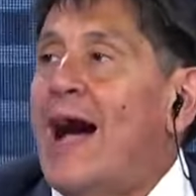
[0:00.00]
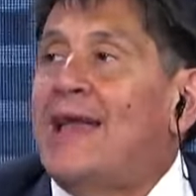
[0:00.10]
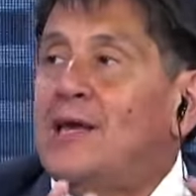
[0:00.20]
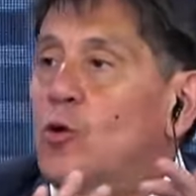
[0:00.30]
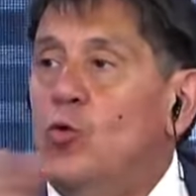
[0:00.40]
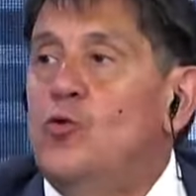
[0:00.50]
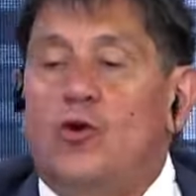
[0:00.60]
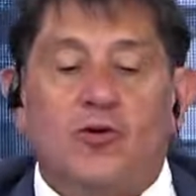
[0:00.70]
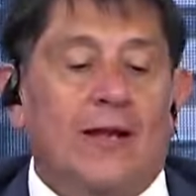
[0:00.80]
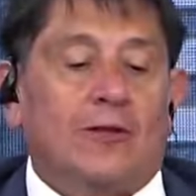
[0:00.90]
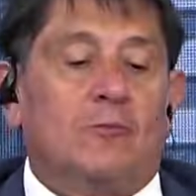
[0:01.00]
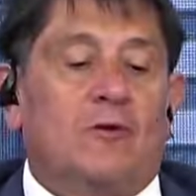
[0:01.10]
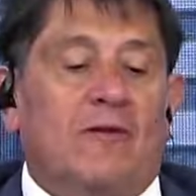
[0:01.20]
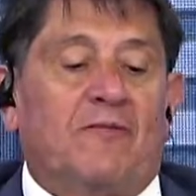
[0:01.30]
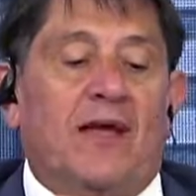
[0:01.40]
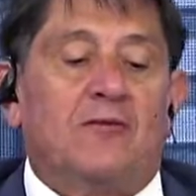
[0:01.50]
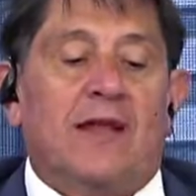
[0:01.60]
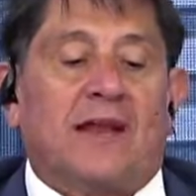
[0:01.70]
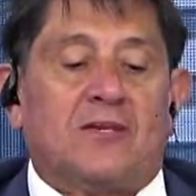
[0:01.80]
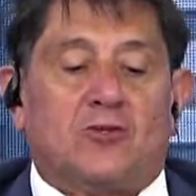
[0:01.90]
a ninguno, ni una tomografía, ni
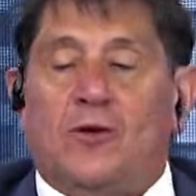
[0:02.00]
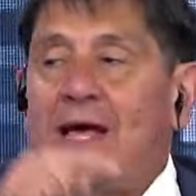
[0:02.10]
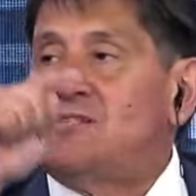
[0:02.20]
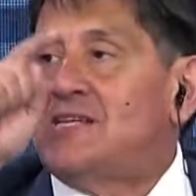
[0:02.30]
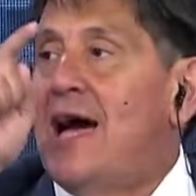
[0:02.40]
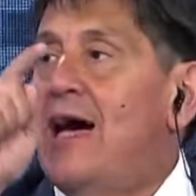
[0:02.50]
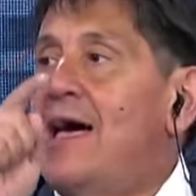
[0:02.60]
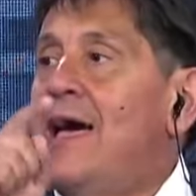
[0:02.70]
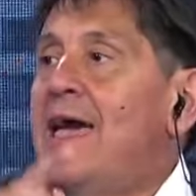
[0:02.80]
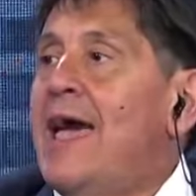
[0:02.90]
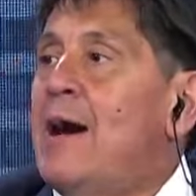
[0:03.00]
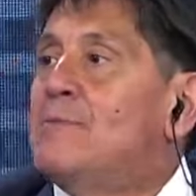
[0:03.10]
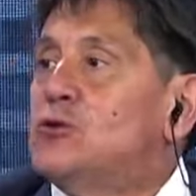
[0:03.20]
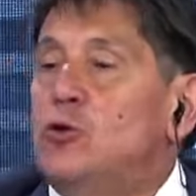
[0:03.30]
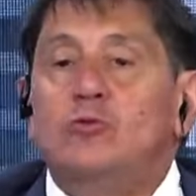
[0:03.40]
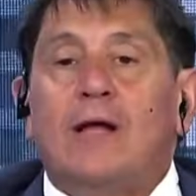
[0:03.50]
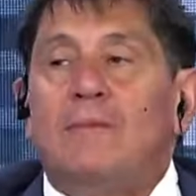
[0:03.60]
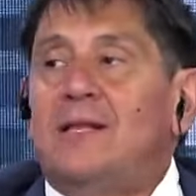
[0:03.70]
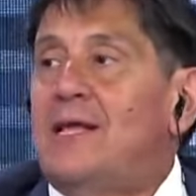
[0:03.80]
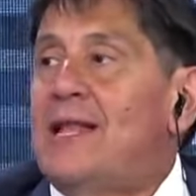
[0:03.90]
una resonancia, eh,
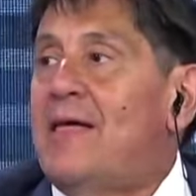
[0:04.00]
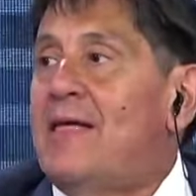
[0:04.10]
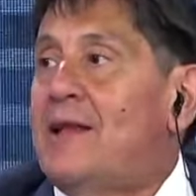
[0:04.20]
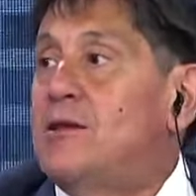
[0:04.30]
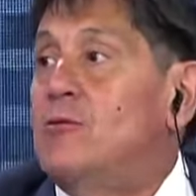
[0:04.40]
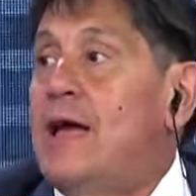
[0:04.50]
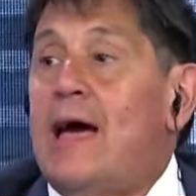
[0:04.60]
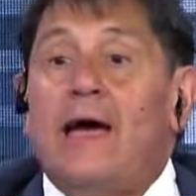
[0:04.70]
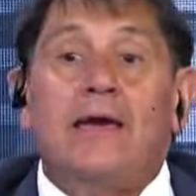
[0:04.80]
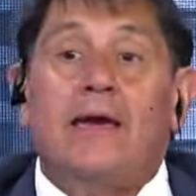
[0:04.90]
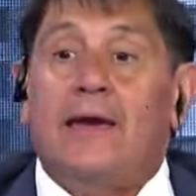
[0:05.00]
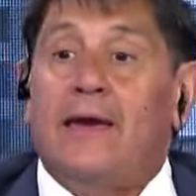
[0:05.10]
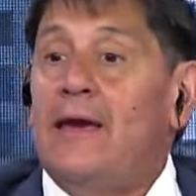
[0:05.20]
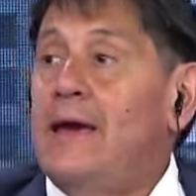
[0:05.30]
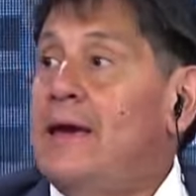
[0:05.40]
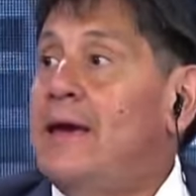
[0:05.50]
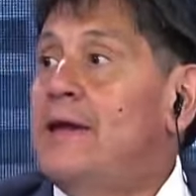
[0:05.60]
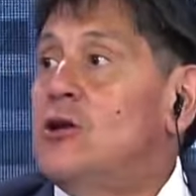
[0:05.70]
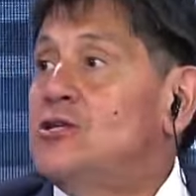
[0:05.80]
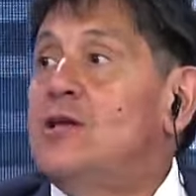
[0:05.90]
absolutamente nada, ni una, eh, eh,
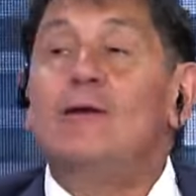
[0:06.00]
no sé, ni una